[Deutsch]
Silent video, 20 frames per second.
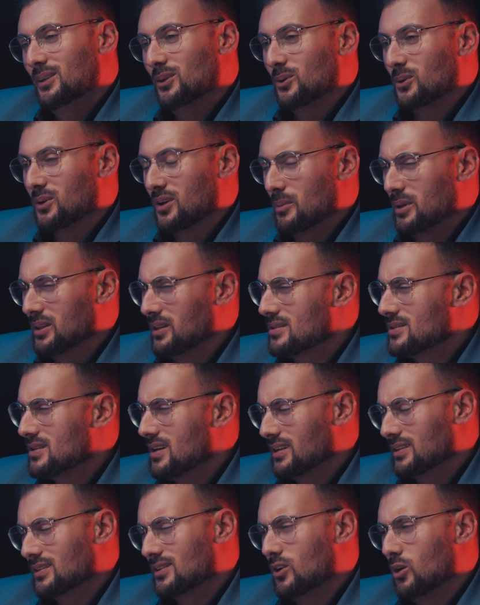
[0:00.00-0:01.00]
Und am Ende des
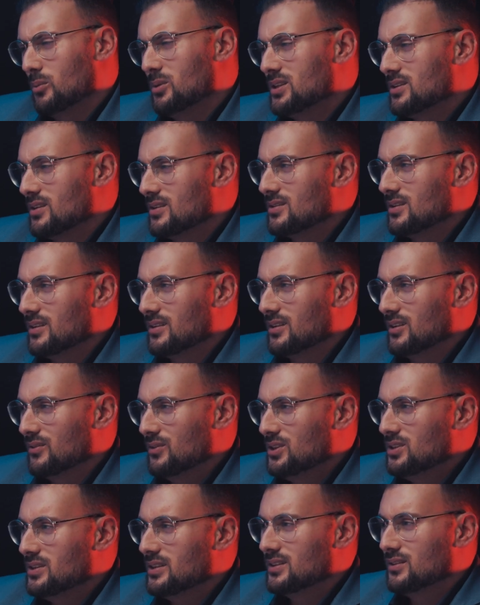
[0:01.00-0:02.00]
Tages ist, glaube ich, das eine der
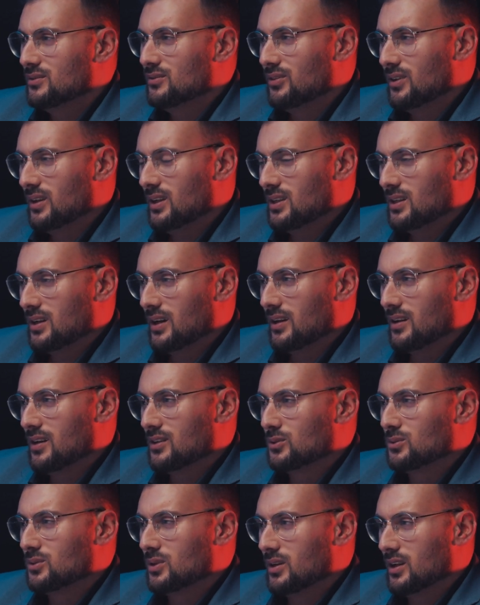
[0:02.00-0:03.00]
wichtigsten Fähigkeiten
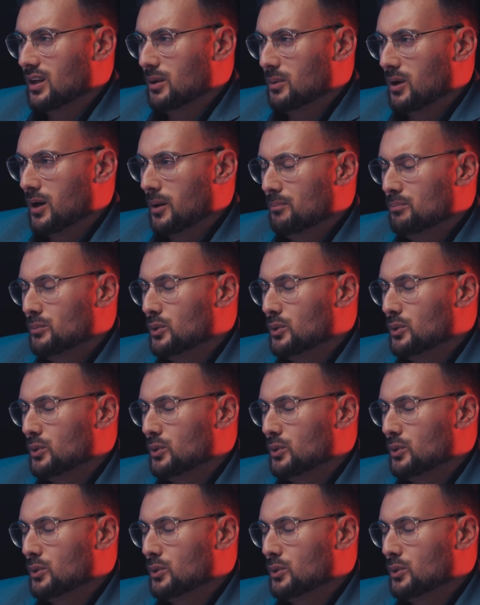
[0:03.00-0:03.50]
als Unternehmer,